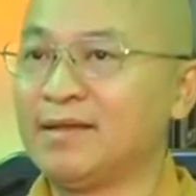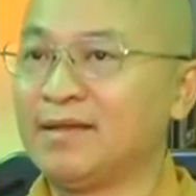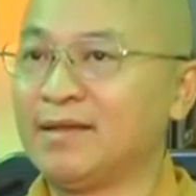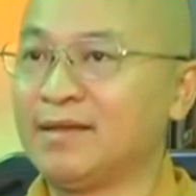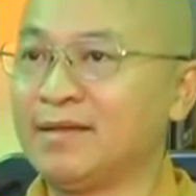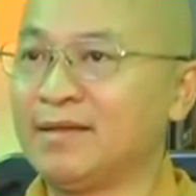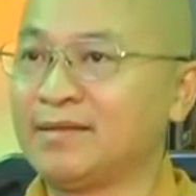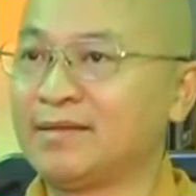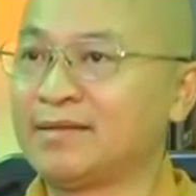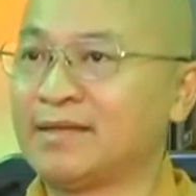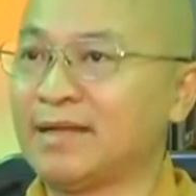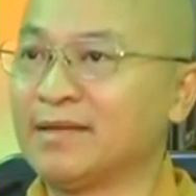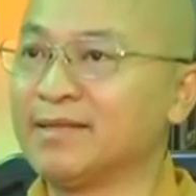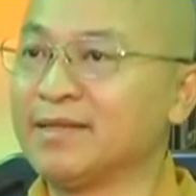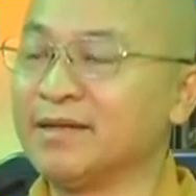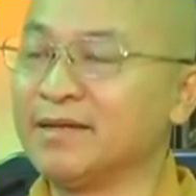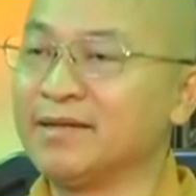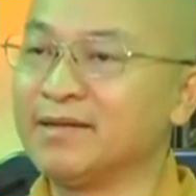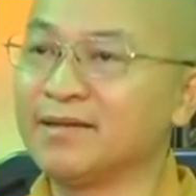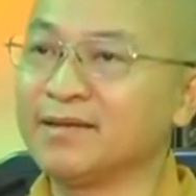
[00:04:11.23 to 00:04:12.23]
à, chẳng
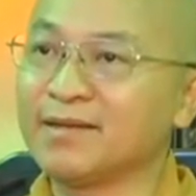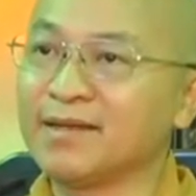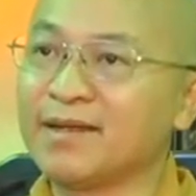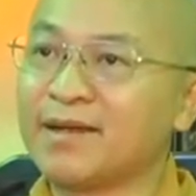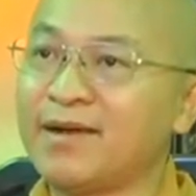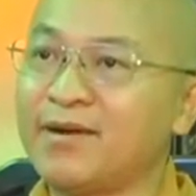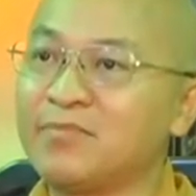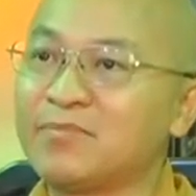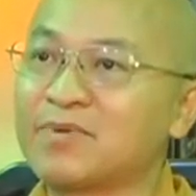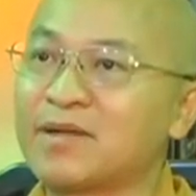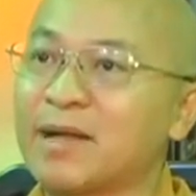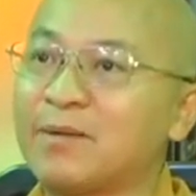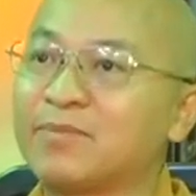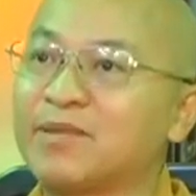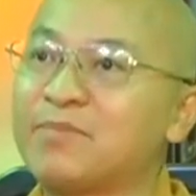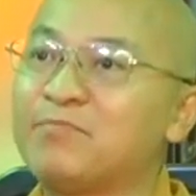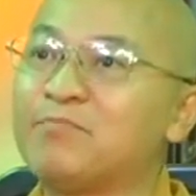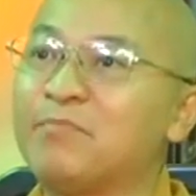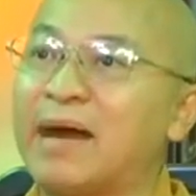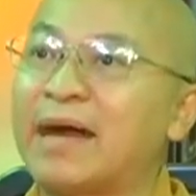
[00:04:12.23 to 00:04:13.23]
những không cảm
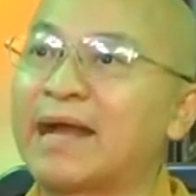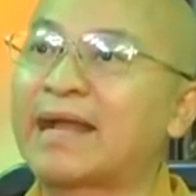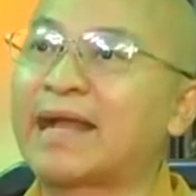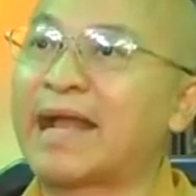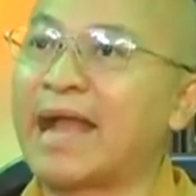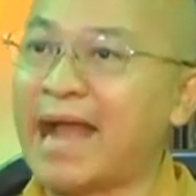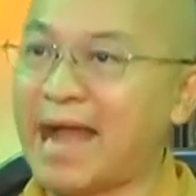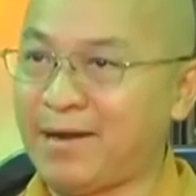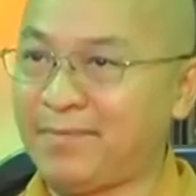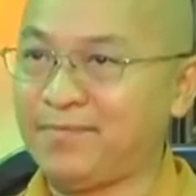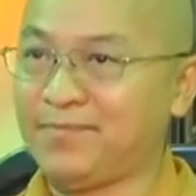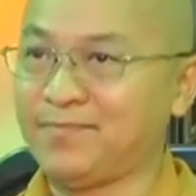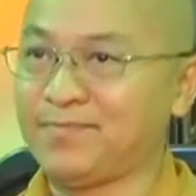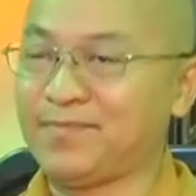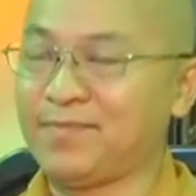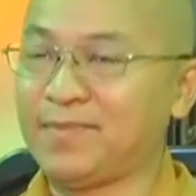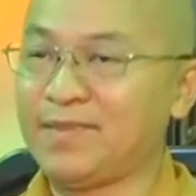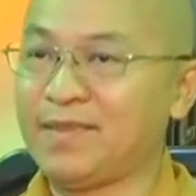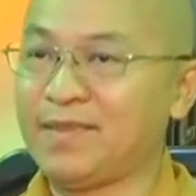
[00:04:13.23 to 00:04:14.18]
thấy mặc cảm